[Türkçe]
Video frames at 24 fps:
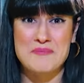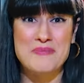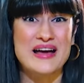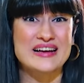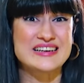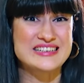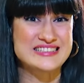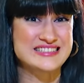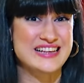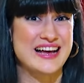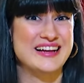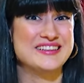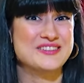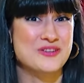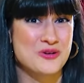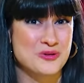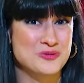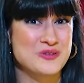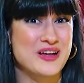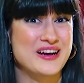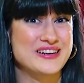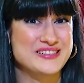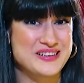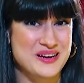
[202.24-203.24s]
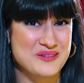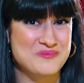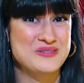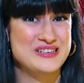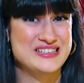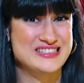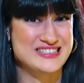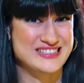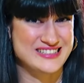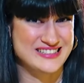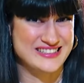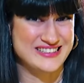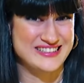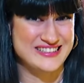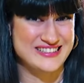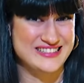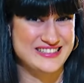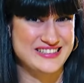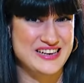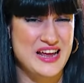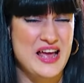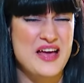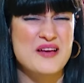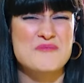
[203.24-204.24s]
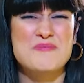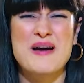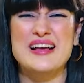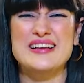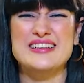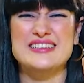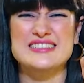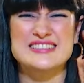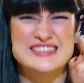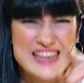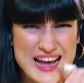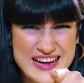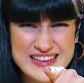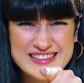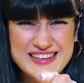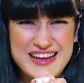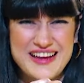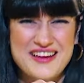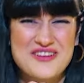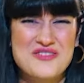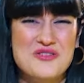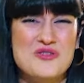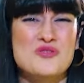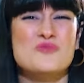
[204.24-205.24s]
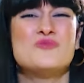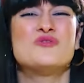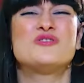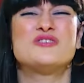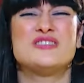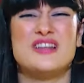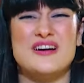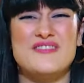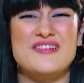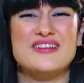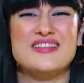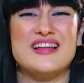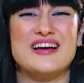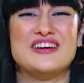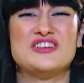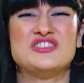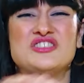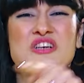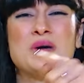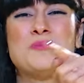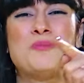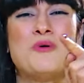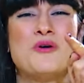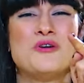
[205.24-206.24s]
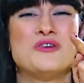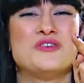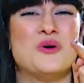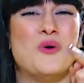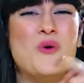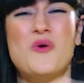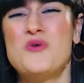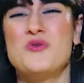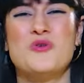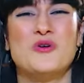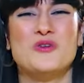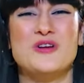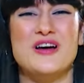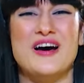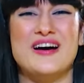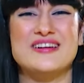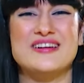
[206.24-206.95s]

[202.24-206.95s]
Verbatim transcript: Belki sen de onlardan birisindir. Belki sen de Ümit Davala Japonya'ya o golü